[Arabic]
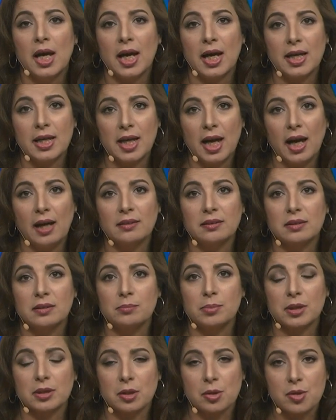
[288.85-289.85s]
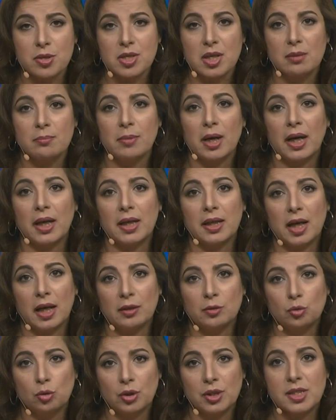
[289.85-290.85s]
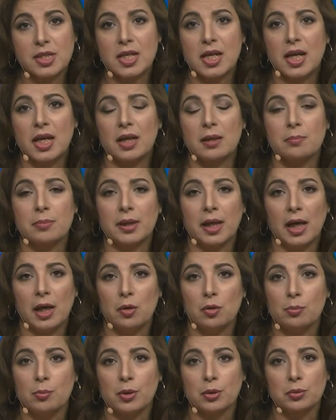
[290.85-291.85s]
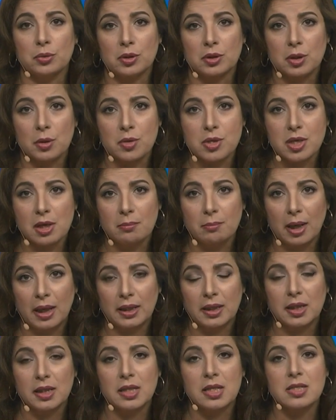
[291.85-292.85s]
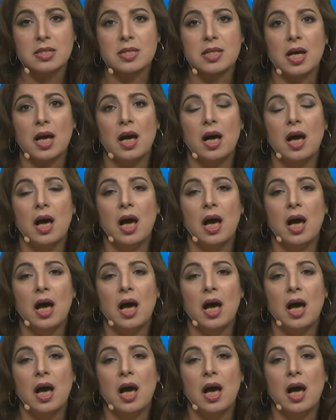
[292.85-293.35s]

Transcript: اي حد بيت يتواصل معانا عنده احتياج بنحاول برضو نتواصل مع الكنيسة